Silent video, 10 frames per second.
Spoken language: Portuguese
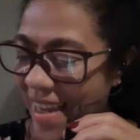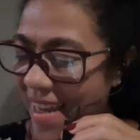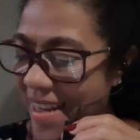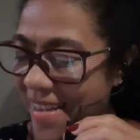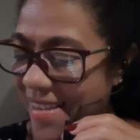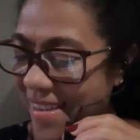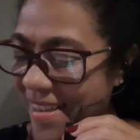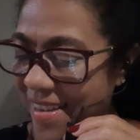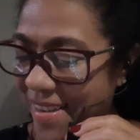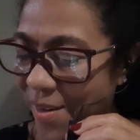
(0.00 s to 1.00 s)
ele
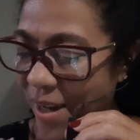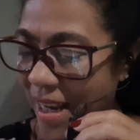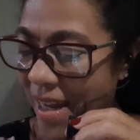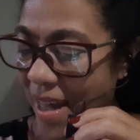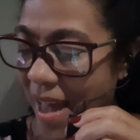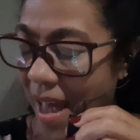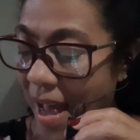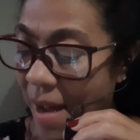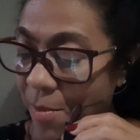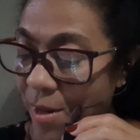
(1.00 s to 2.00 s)
diz assim: olha, a